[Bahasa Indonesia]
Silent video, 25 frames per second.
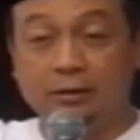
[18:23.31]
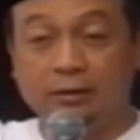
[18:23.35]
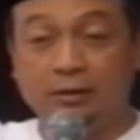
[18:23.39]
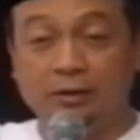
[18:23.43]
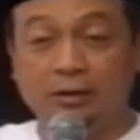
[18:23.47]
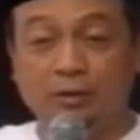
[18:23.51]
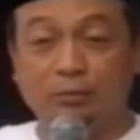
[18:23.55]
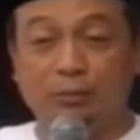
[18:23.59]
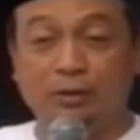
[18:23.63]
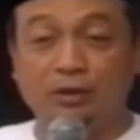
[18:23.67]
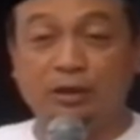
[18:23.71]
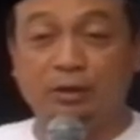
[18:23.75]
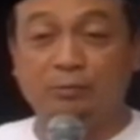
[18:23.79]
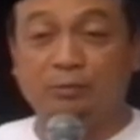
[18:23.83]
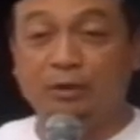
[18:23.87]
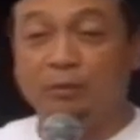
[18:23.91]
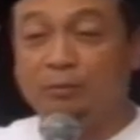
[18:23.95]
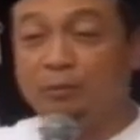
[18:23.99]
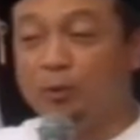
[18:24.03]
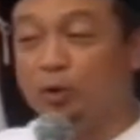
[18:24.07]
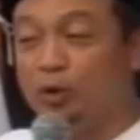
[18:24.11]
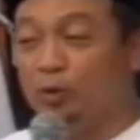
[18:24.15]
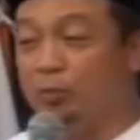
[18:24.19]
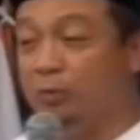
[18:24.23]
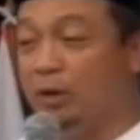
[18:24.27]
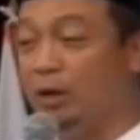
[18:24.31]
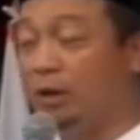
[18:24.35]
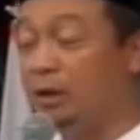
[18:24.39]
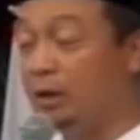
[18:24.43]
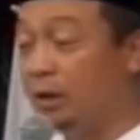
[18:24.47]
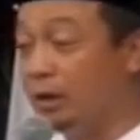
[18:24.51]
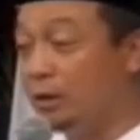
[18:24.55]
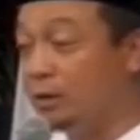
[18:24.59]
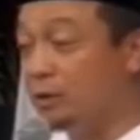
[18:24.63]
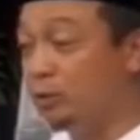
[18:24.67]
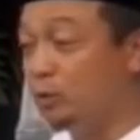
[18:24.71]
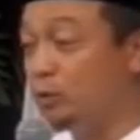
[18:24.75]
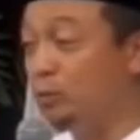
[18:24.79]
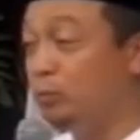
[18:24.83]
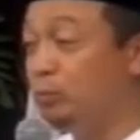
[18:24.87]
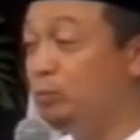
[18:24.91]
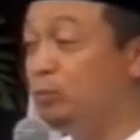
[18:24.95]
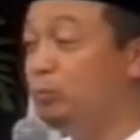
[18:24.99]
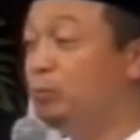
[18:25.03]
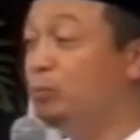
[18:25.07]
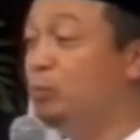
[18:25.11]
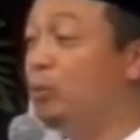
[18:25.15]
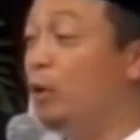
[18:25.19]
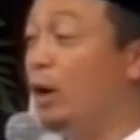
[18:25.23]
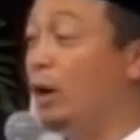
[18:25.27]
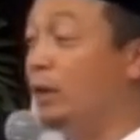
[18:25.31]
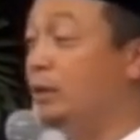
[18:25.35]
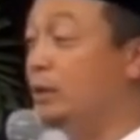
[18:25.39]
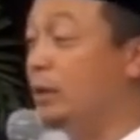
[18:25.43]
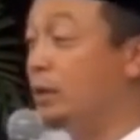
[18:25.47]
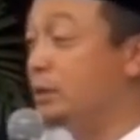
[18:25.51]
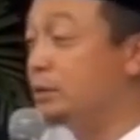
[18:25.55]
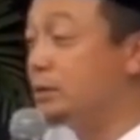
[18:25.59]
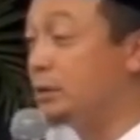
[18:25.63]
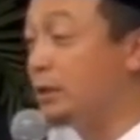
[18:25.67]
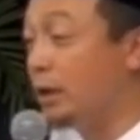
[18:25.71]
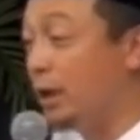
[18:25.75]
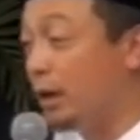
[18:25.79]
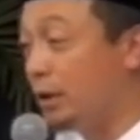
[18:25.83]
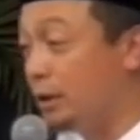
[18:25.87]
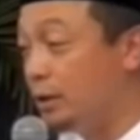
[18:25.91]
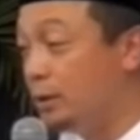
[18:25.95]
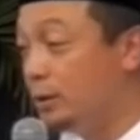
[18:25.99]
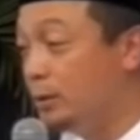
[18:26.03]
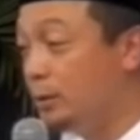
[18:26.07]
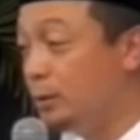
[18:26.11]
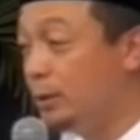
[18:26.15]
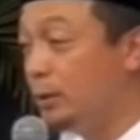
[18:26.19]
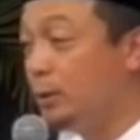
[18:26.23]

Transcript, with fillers: tiba-tiba pohon mangga itu banyak sekali,